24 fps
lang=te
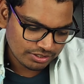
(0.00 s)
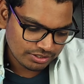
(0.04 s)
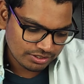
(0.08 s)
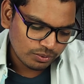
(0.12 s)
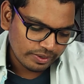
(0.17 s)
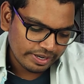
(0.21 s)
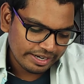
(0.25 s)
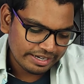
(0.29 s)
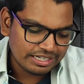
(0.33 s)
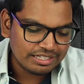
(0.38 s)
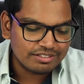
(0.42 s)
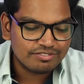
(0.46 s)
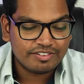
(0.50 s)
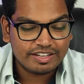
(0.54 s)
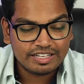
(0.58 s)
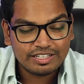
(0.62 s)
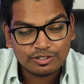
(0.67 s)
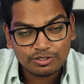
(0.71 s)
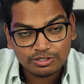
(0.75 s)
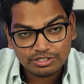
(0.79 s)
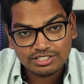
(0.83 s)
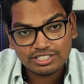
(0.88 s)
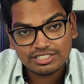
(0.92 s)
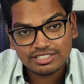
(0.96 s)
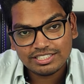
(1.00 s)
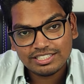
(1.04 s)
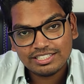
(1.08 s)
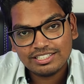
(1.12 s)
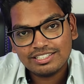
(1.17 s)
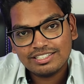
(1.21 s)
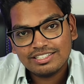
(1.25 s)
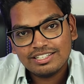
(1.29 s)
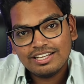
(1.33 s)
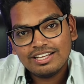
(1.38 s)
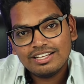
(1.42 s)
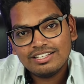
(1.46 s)
టూ ఎయిటీ ఫైవ్కి వచ్చింది
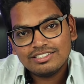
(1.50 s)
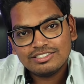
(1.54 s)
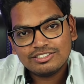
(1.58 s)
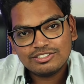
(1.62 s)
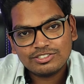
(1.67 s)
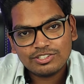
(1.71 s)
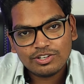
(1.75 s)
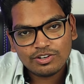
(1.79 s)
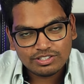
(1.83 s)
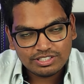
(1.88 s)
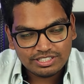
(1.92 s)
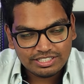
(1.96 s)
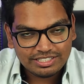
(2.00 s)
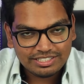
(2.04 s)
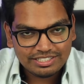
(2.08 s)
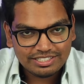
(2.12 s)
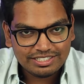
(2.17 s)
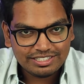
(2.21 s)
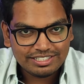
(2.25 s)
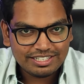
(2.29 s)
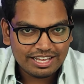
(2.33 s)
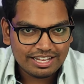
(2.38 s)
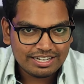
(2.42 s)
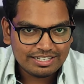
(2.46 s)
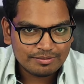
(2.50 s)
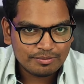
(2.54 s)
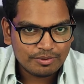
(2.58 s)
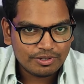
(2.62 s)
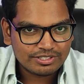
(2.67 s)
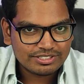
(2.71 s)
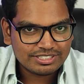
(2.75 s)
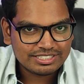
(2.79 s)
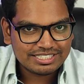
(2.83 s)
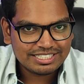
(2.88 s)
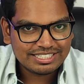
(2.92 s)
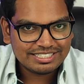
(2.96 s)
సో దీన్ని
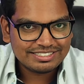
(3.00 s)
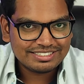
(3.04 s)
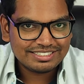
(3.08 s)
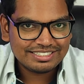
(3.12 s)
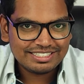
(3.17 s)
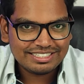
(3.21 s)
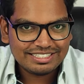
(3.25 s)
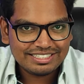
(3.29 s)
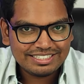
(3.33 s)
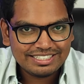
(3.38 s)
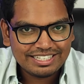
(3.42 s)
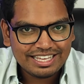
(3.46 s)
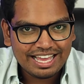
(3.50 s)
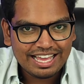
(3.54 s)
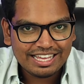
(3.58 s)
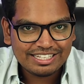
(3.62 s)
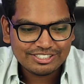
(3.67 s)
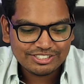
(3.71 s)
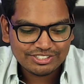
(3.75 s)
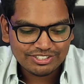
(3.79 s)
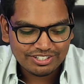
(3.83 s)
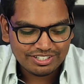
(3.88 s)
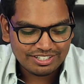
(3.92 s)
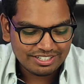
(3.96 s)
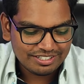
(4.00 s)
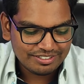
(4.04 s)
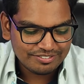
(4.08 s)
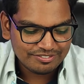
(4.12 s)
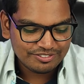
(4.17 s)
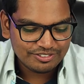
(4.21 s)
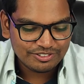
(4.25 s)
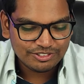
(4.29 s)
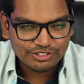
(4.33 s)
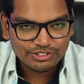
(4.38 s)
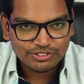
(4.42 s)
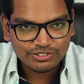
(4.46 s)
అన్బాక్స్ చేసి హ్యాండ్స్ ఆన్
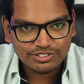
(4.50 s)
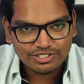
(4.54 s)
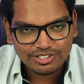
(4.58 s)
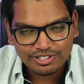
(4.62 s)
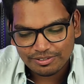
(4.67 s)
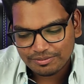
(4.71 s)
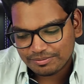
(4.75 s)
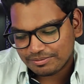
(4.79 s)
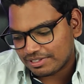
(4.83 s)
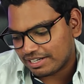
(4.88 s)
రివ్యూ చూద్దాం